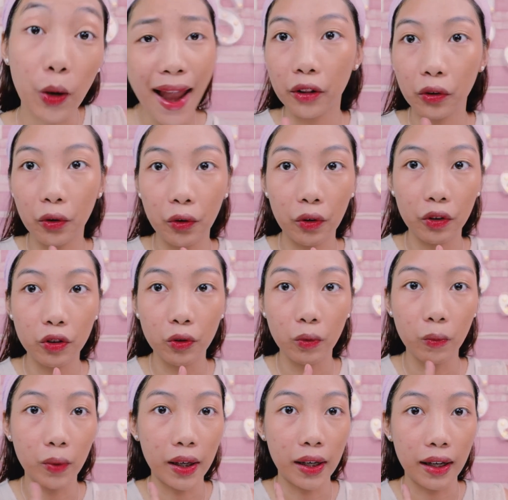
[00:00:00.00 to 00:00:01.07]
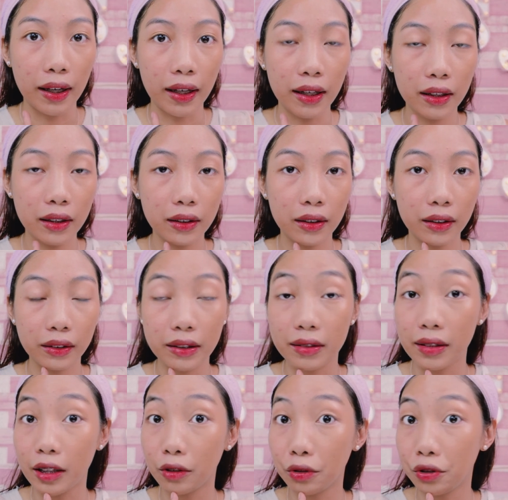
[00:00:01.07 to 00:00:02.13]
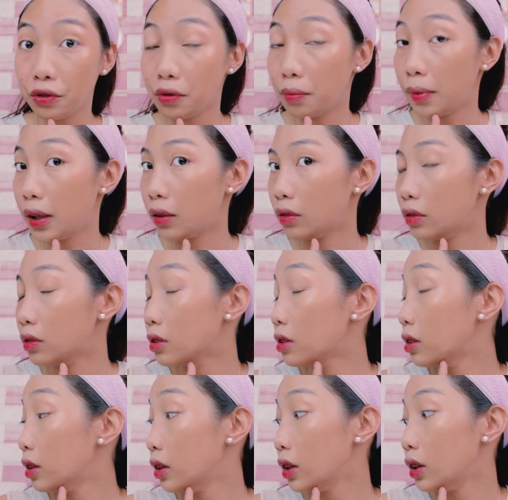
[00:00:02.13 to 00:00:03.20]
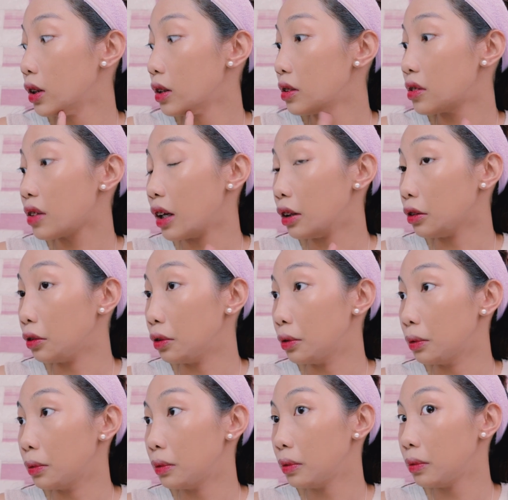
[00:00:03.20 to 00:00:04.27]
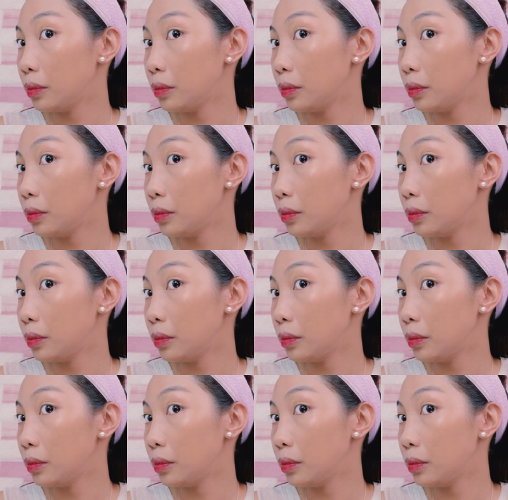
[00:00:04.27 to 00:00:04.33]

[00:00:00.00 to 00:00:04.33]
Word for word: Ito yung wala. Tapos ito yung merong sun glow.